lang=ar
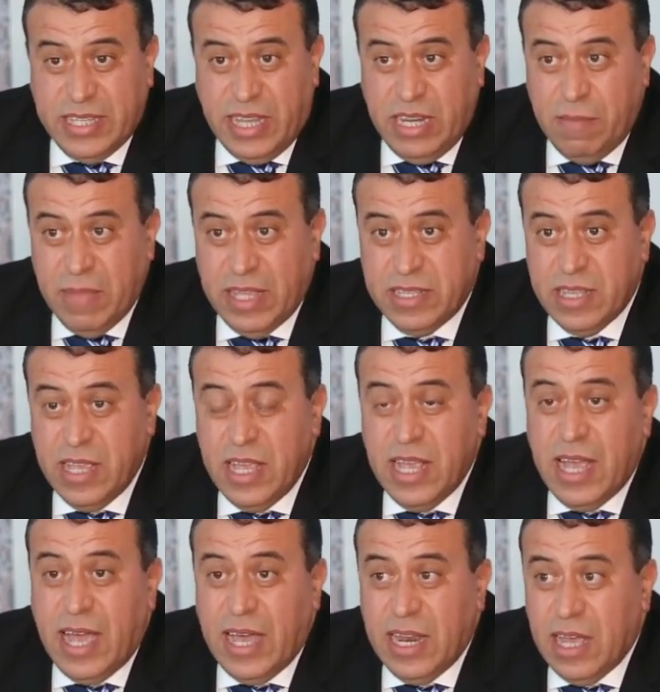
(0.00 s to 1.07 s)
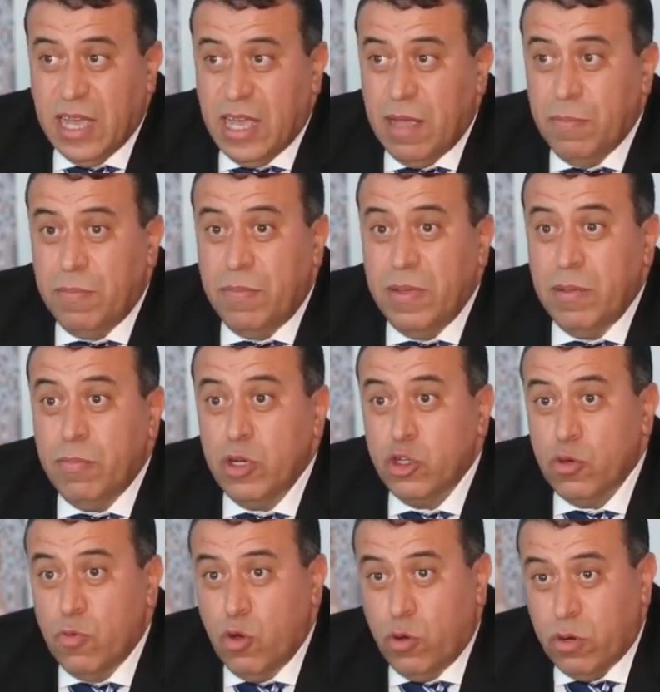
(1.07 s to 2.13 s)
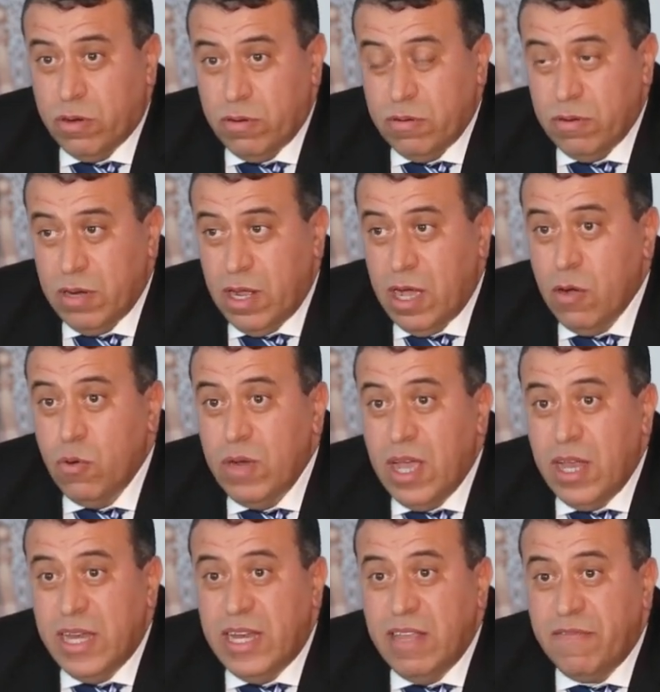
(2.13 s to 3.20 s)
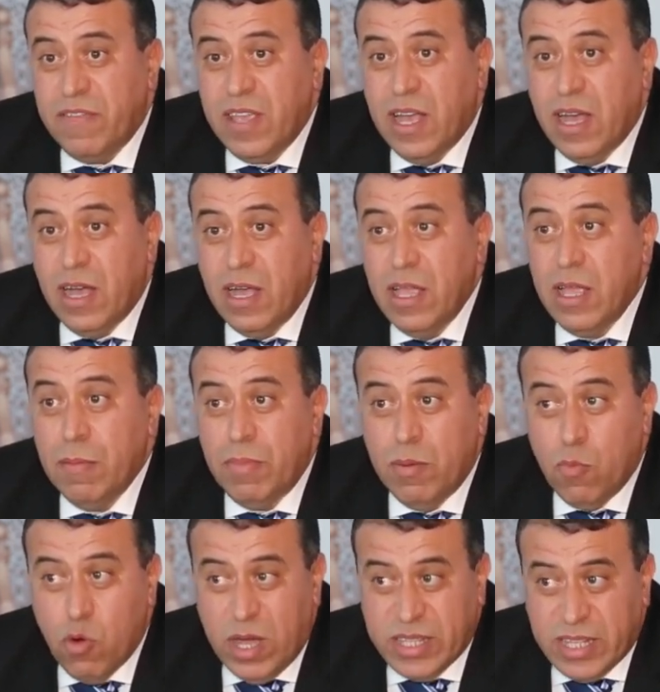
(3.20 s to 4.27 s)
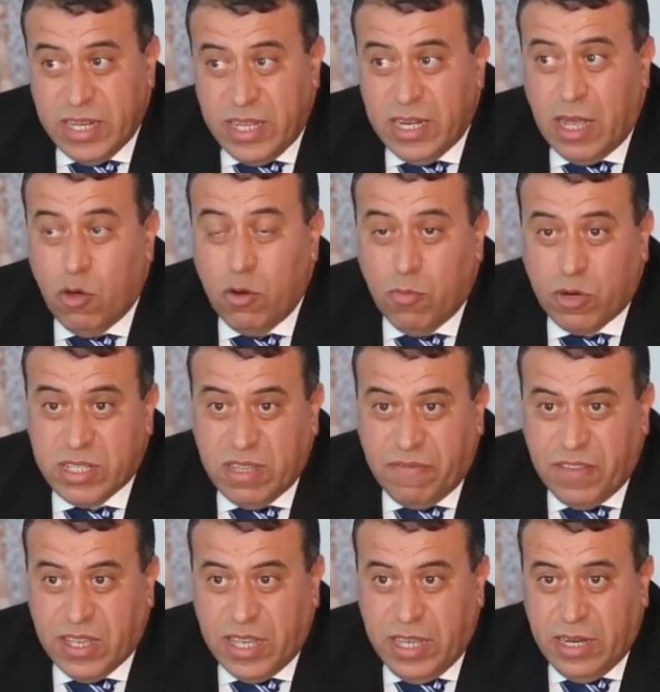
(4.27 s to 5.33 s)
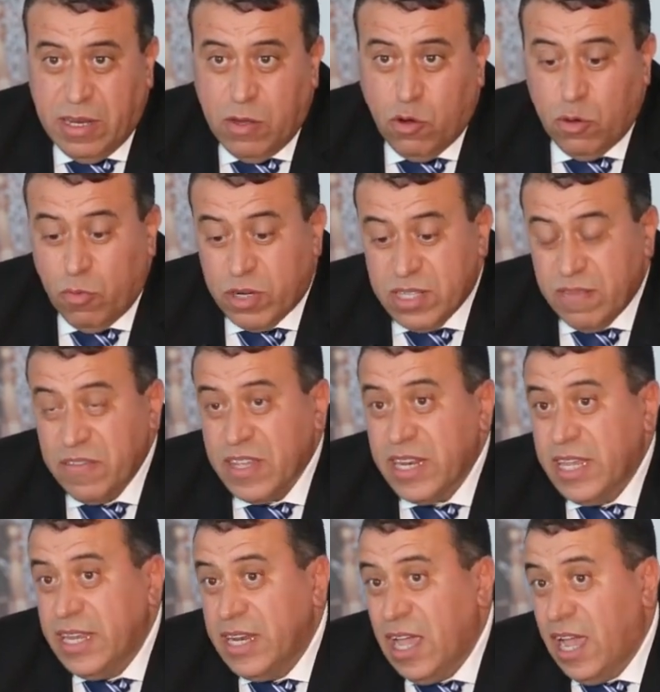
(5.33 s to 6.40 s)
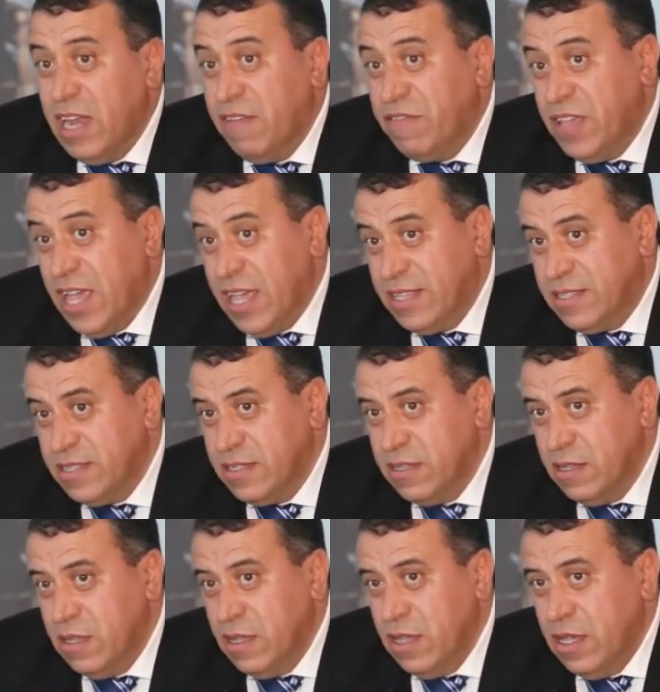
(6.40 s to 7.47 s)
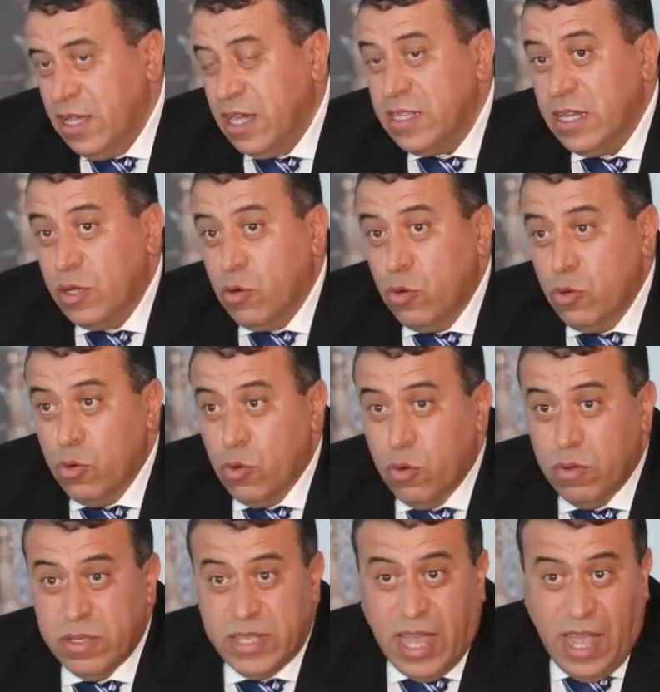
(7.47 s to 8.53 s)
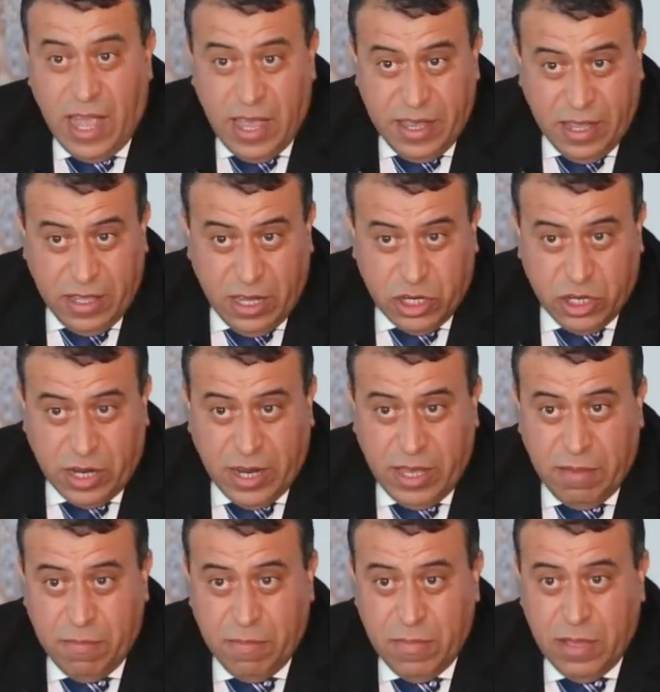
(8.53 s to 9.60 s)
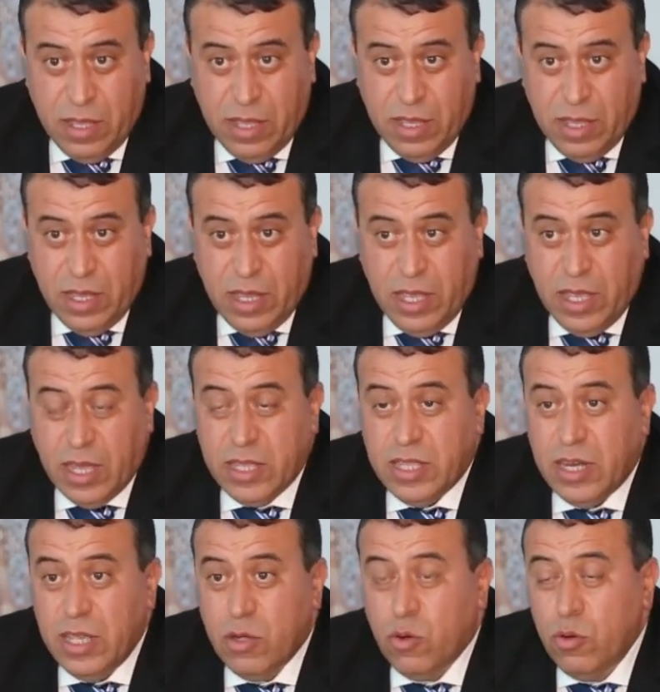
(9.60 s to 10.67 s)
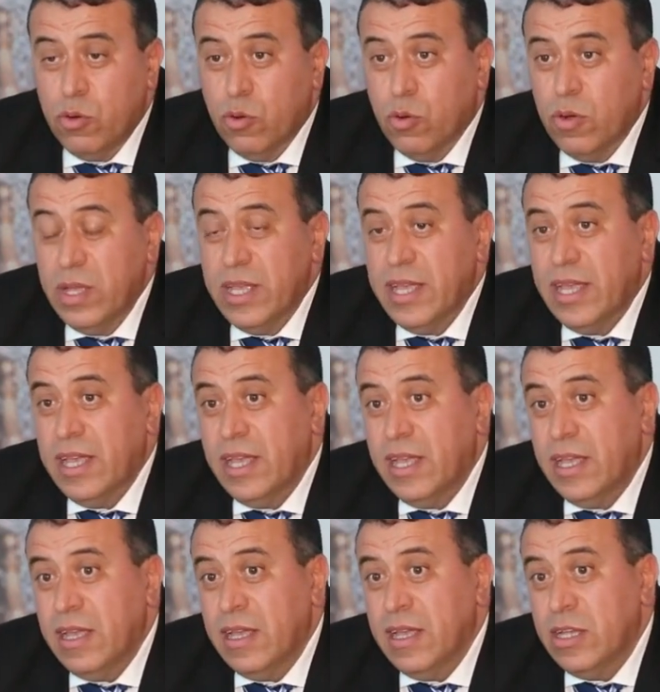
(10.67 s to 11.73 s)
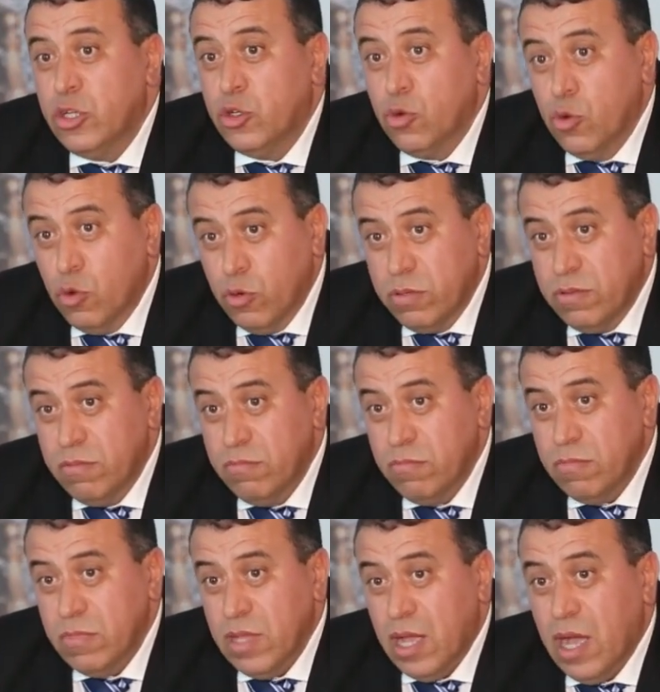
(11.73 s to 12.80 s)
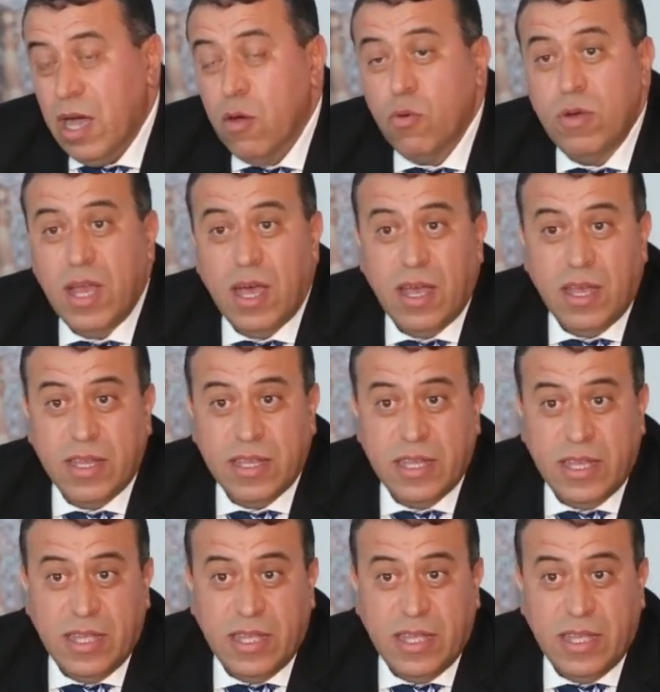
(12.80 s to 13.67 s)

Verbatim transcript: التعليمات علاقه بالجمهور او لا اللي فيها بالمواطنين او المرتفقين والمرتفقين هنا على فئات يقدر يكونوا ضحايا ديال الجرائم يقدر يكونوا آه، آه، شهود او لا